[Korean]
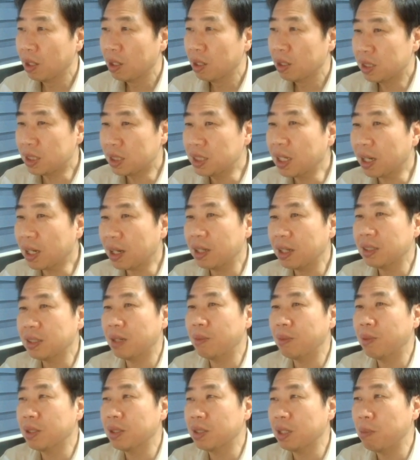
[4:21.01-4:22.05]

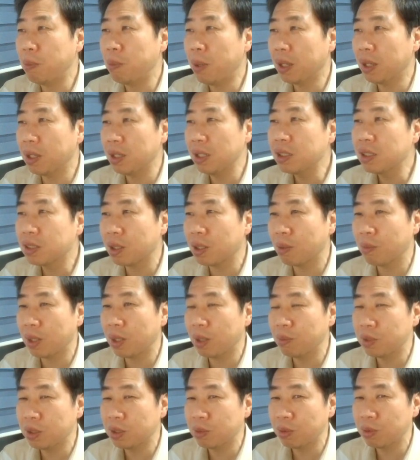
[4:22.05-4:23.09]
시작하자마자
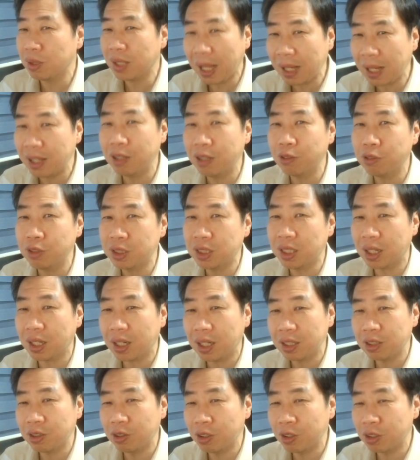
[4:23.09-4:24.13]
101.3집을 날리고
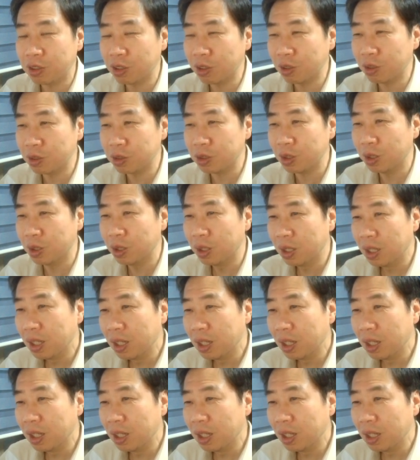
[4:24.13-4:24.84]
시작하는 거였던 거죠.